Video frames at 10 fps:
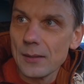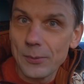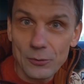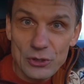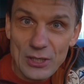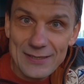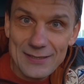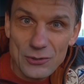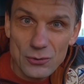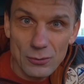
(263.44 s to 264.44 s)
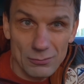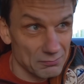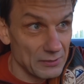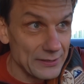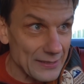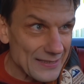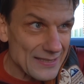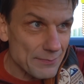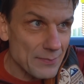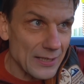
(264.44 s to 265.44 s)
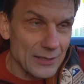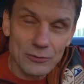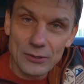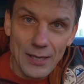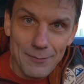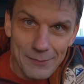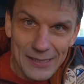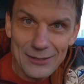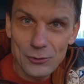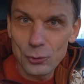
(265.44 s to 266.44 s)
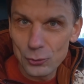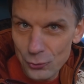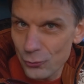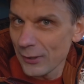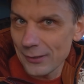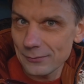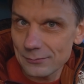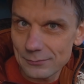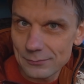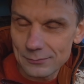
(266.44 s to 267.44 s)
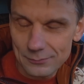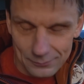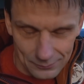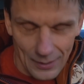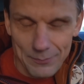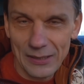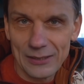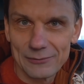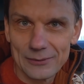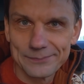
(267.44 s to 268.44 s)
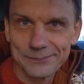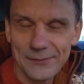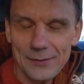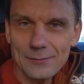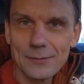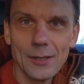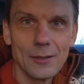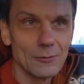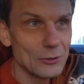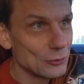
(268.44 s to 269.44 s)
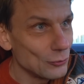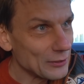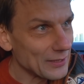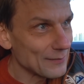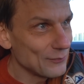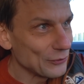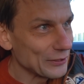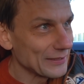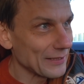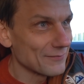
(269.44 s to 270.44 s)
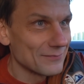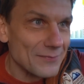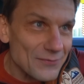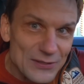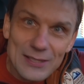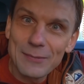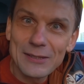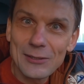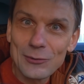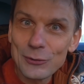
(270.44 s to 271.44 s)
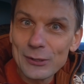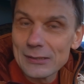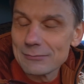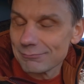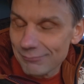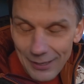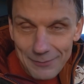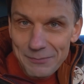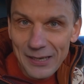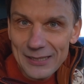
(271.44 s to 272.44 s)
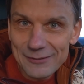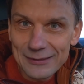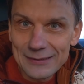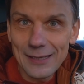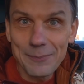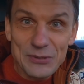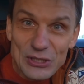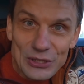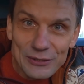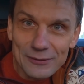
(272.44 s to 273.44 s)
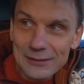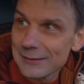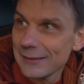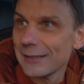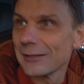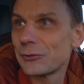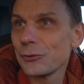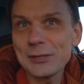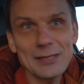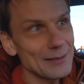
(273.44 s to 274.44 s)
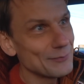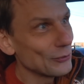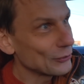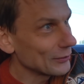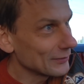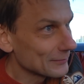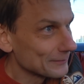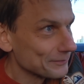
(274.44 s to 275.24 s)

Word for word: получается, что не нас обманывают, а мы друг друга обманываем. Да? Вот кто-то работает там в стоматологии, обманывает, обсчитывает. Кто-то работает